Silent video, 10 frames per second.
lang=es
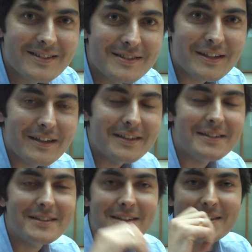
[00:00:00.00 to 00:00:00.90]
Sí,
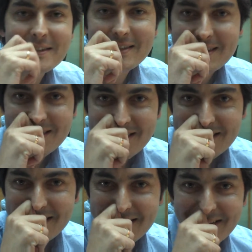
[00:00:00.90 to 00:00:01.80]
sí, sí, sí,
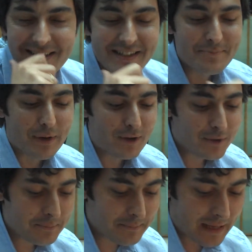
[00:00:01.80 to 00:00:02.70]
Pero
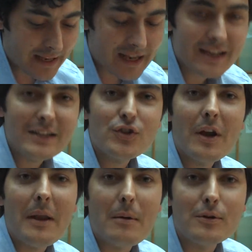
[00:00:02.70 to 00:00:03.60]
eh, eh, esto lo
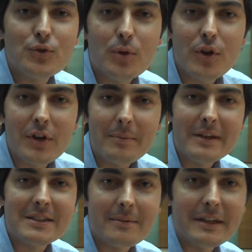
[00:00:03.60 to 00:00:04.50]
hablábamos tú y yo, Jimmy,
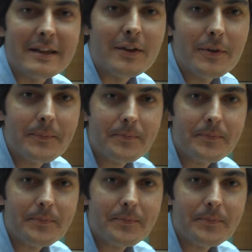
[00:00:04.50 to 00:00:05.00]
esta mañana, ¿no?